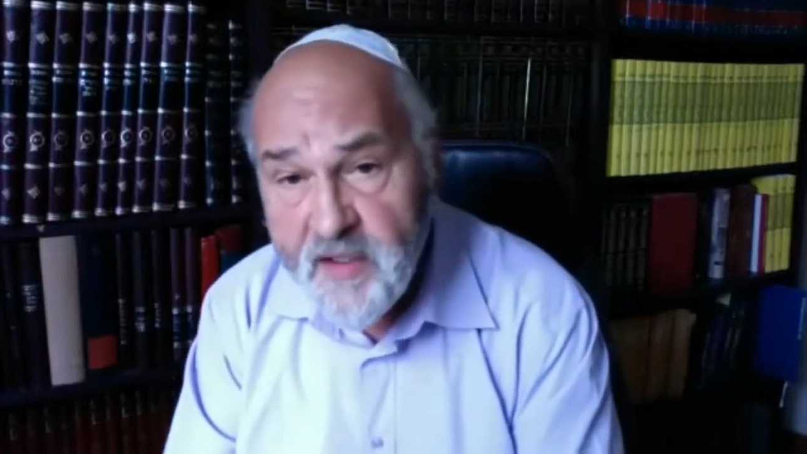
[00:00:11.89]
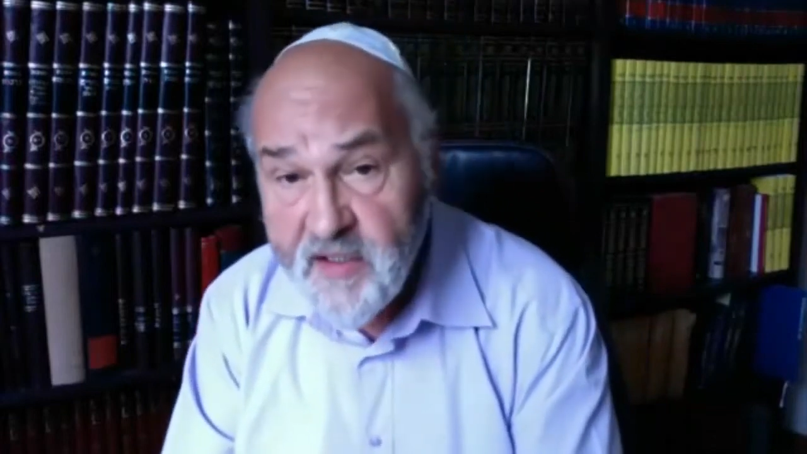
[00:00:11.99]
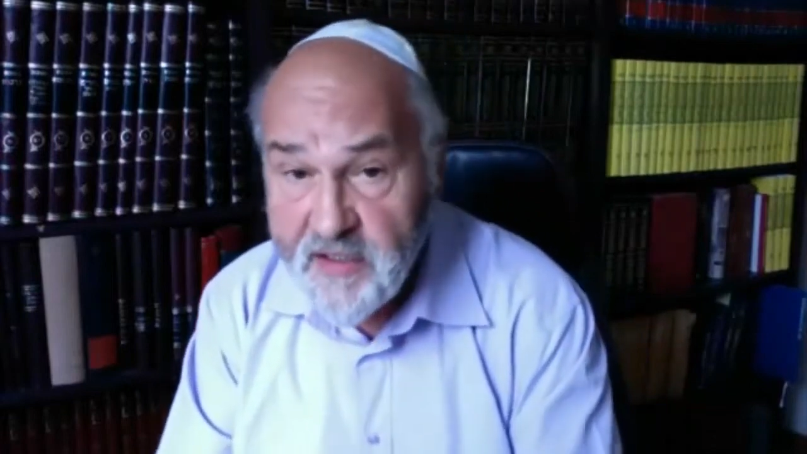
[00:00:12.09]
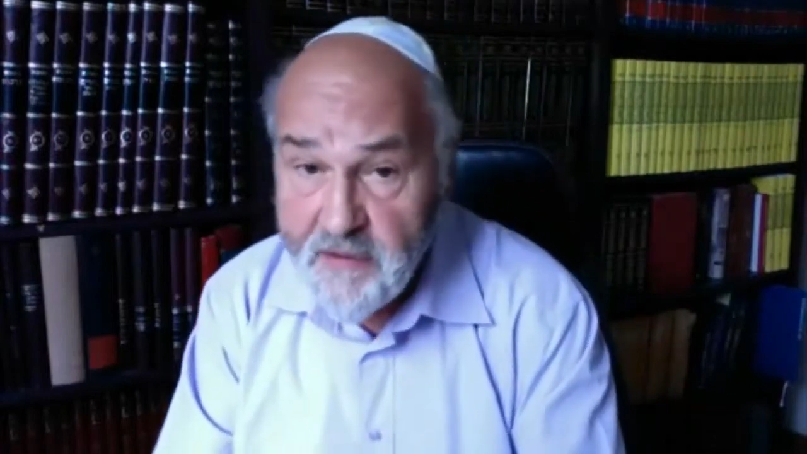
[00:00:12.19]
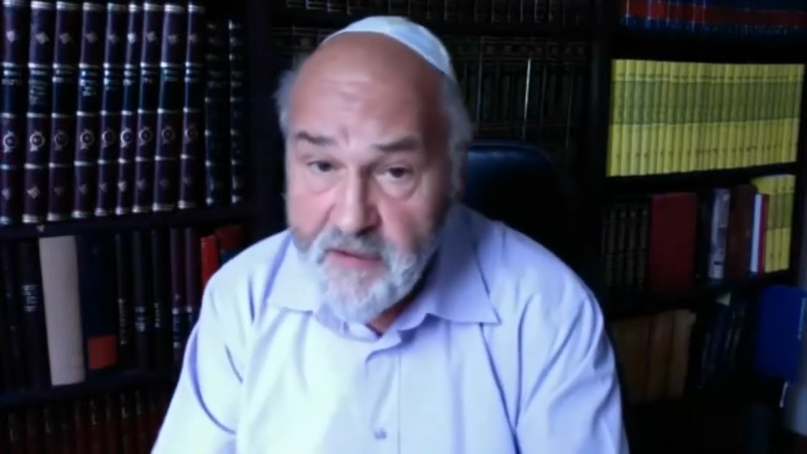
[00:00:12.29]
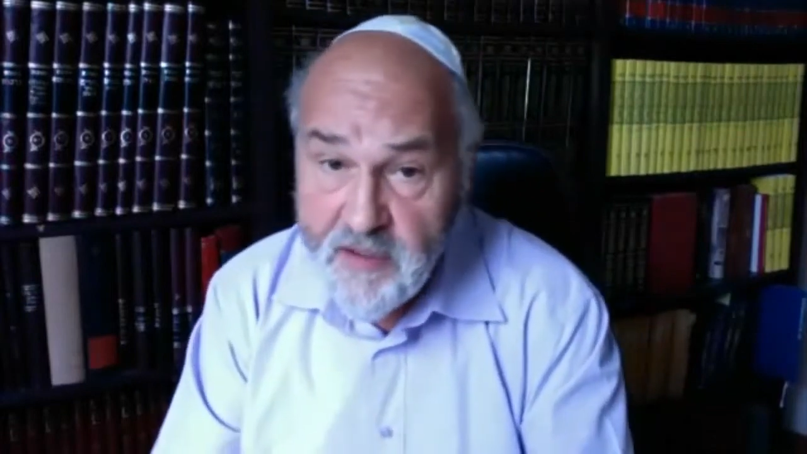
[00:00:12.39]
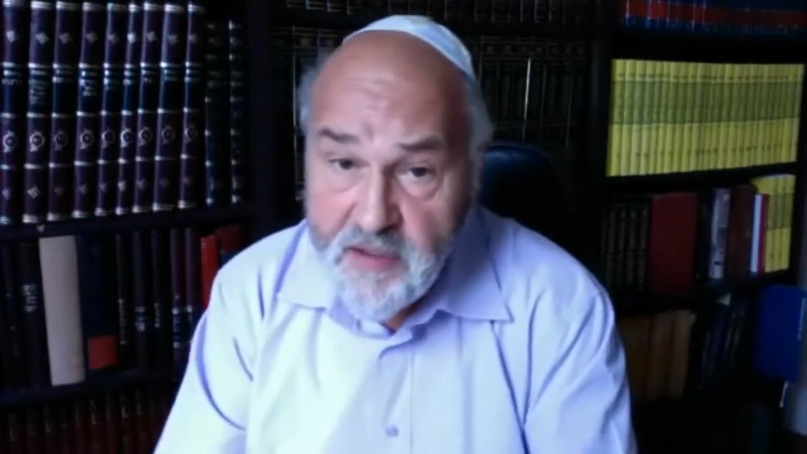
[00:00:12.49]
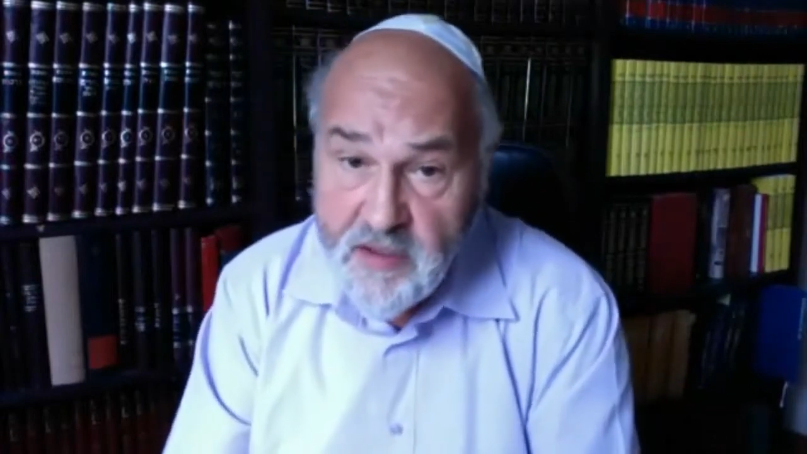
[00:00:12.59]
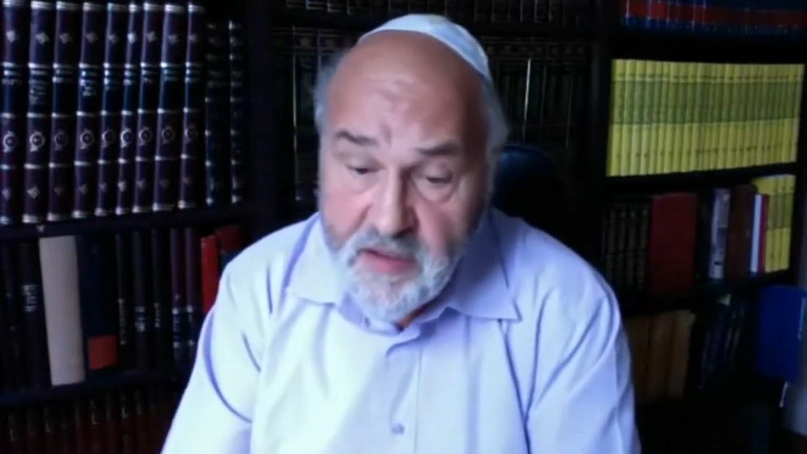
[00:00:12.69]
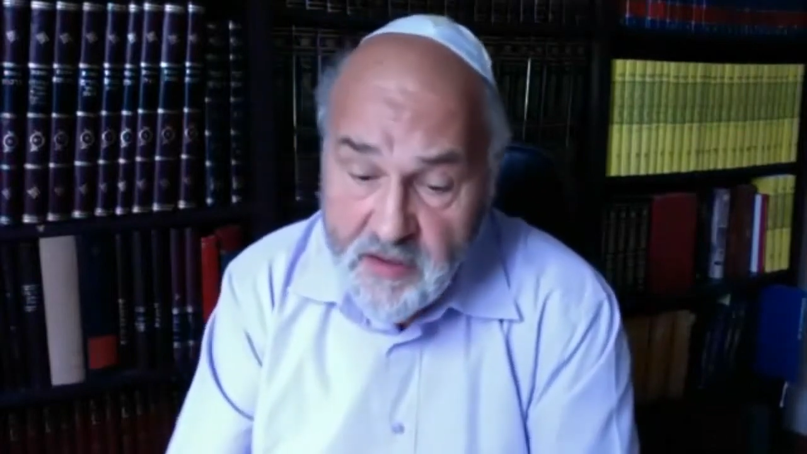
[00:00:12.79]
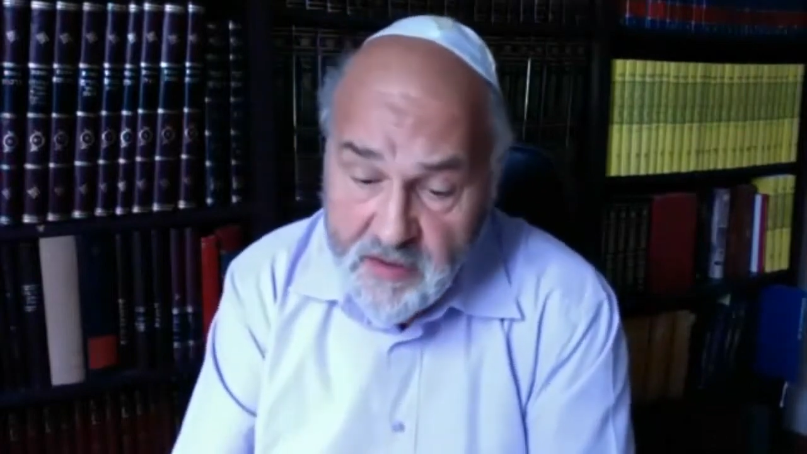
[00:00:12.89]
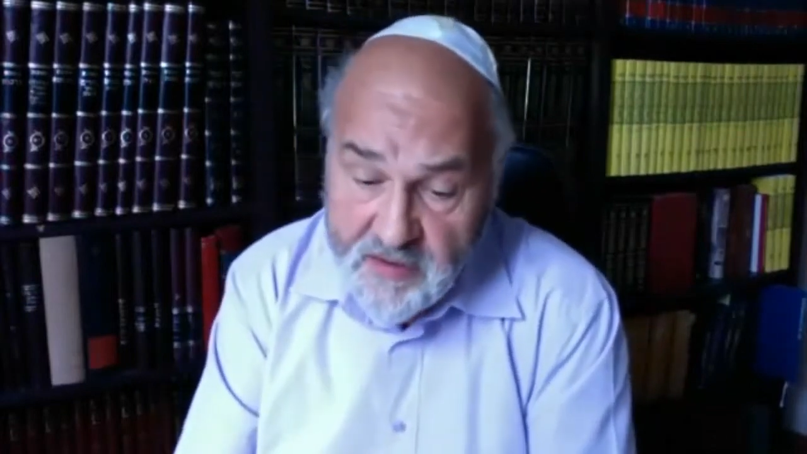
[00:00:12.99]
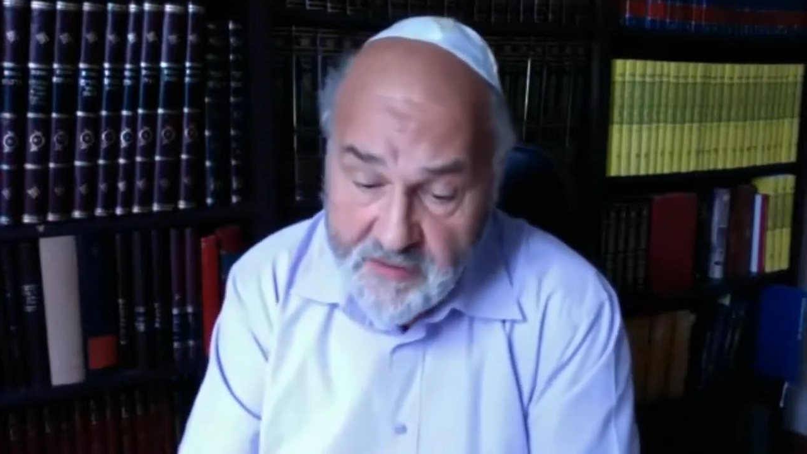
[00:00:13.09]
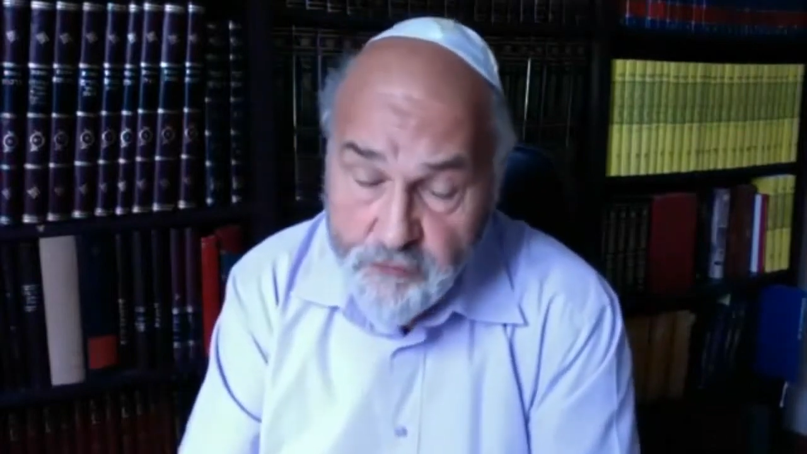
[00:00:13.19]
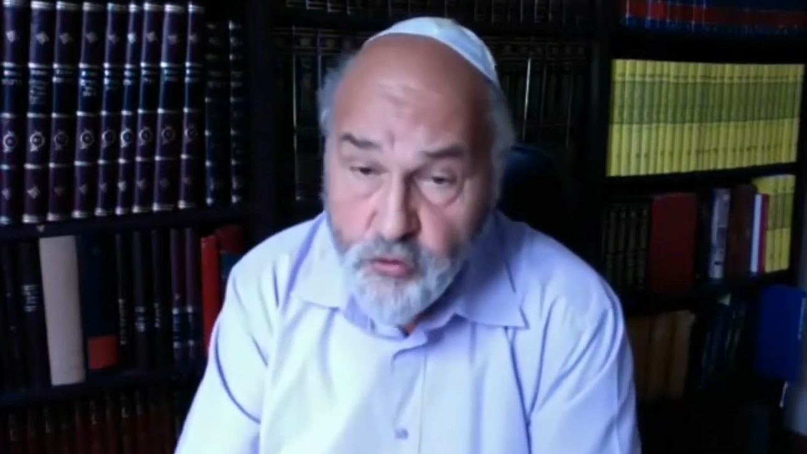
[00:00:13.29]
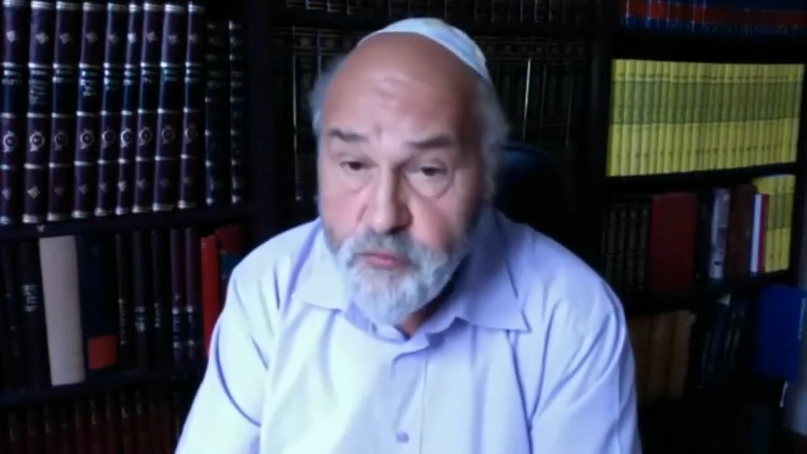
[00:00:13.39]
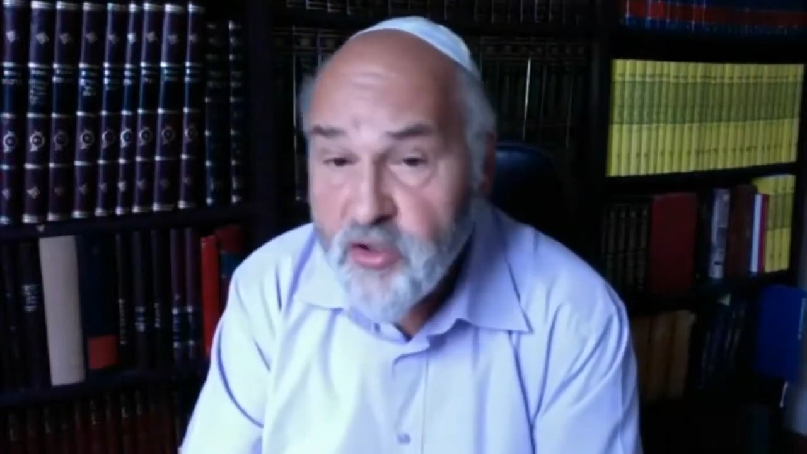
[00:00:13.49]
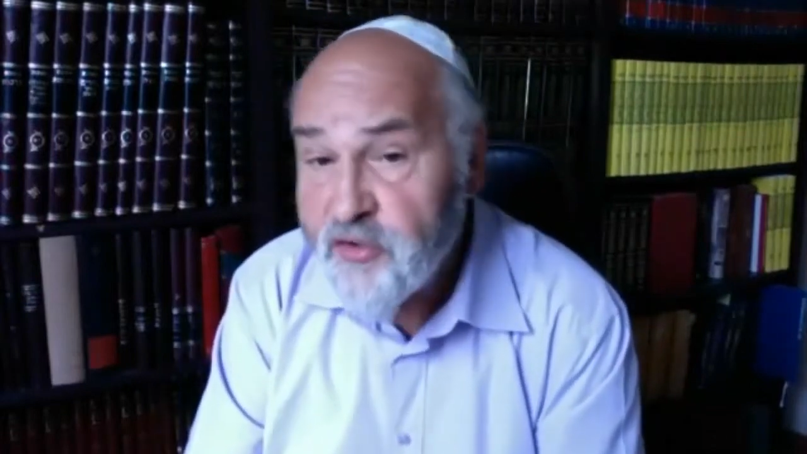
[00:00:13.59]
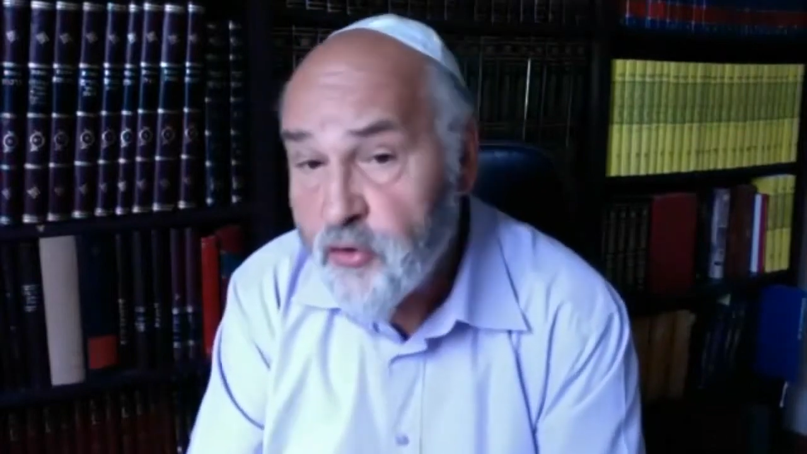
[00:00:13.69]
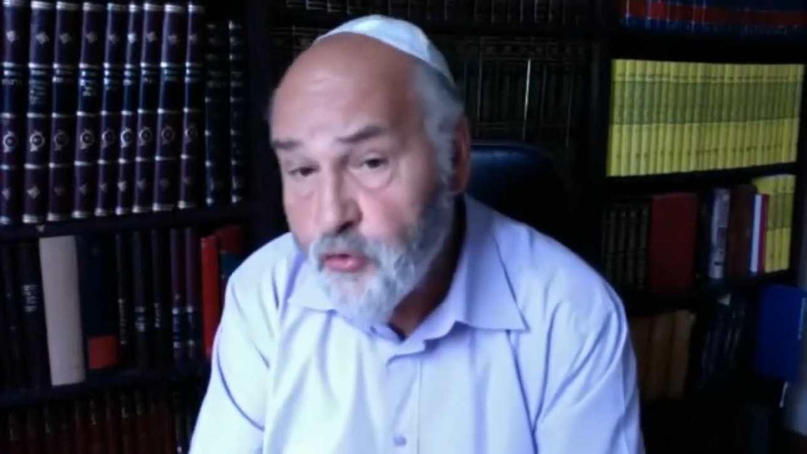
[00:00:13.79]
Il y a des,
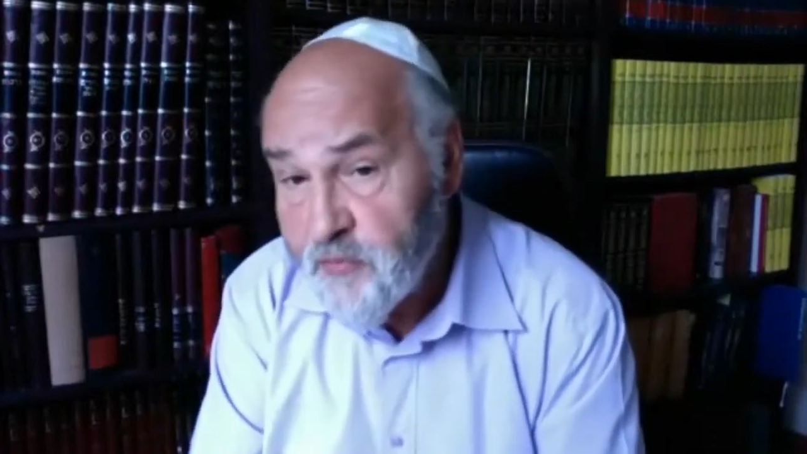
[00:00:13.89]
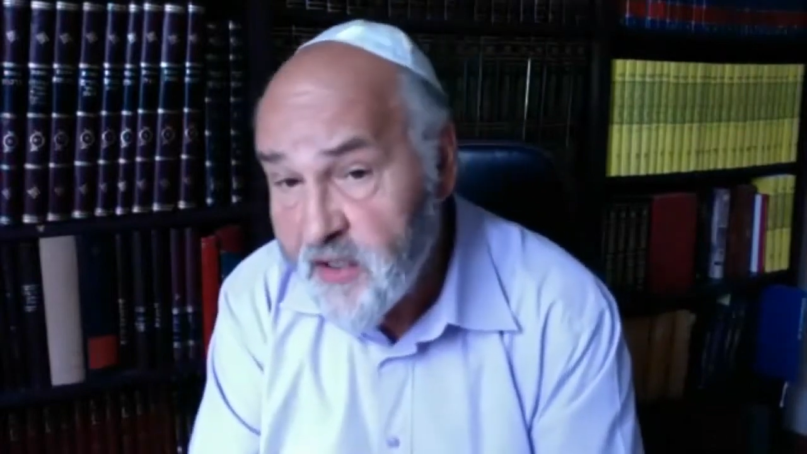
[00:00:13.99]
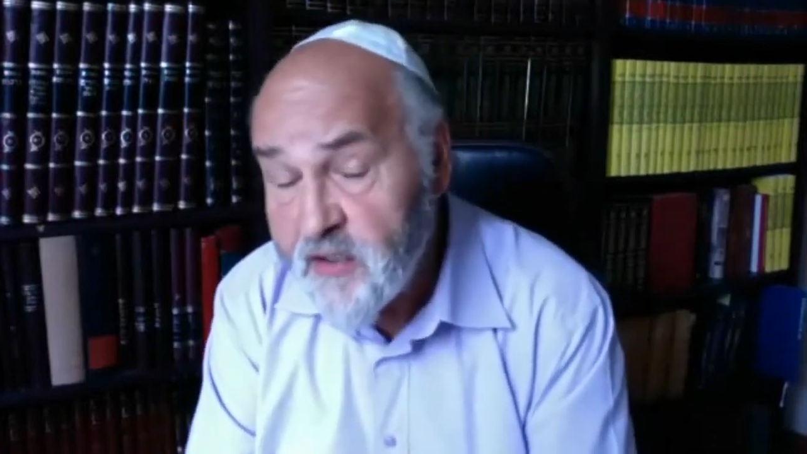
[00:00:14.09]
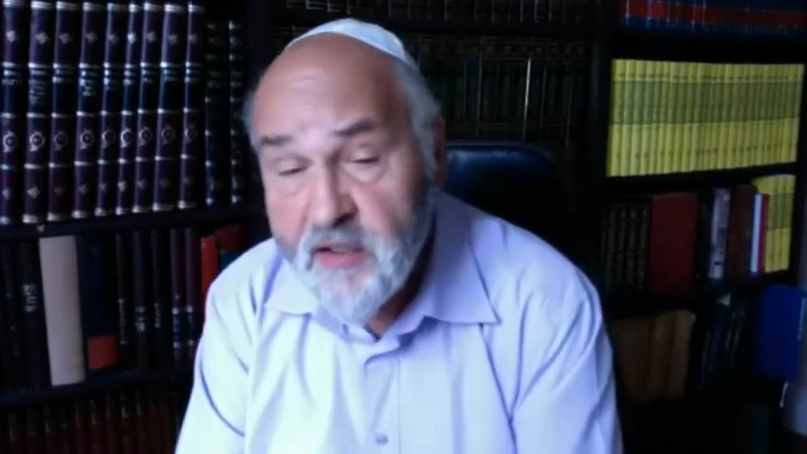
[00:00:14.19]
fondements dans le bien